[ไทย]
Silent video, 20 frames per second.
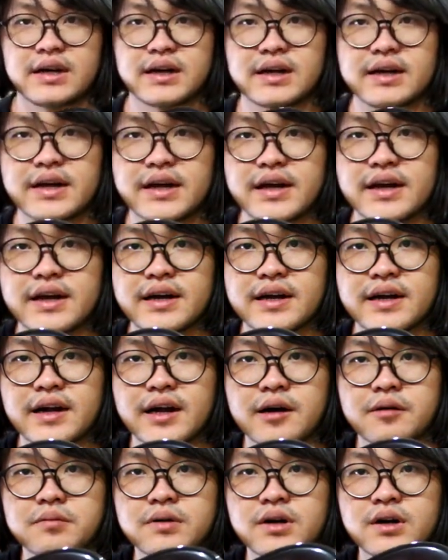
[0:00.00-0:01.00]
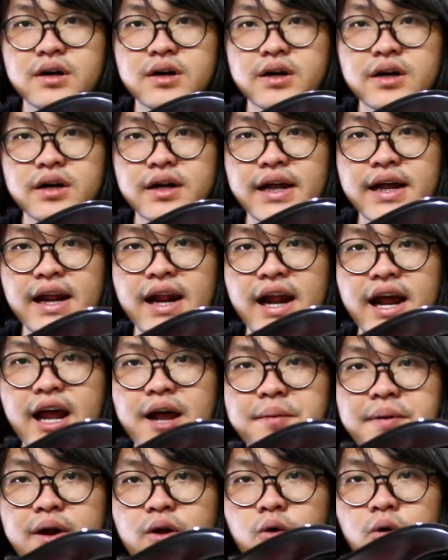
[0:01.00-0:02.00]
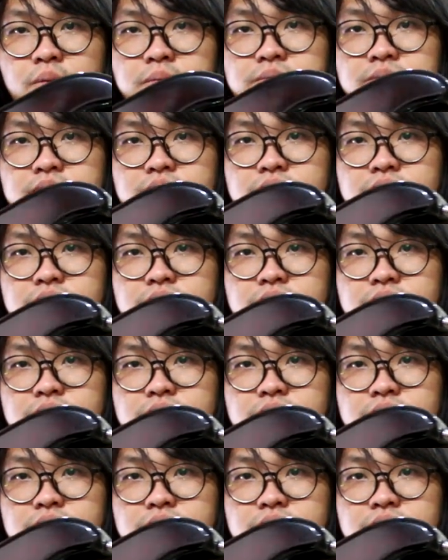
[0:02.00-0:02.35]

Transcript: อันนี้นะครับ อินเลเป็นรูป